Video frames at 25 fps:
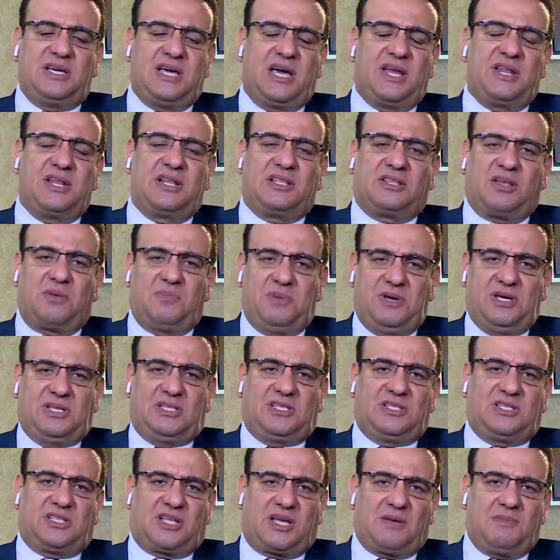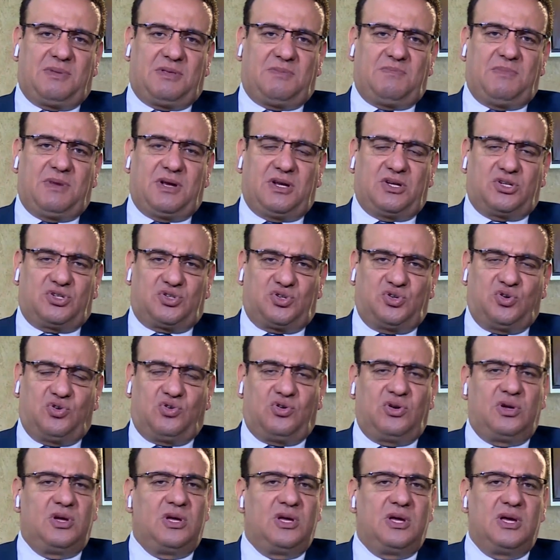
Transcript: يعني طبيعه انتخابات مجلس الشيوخ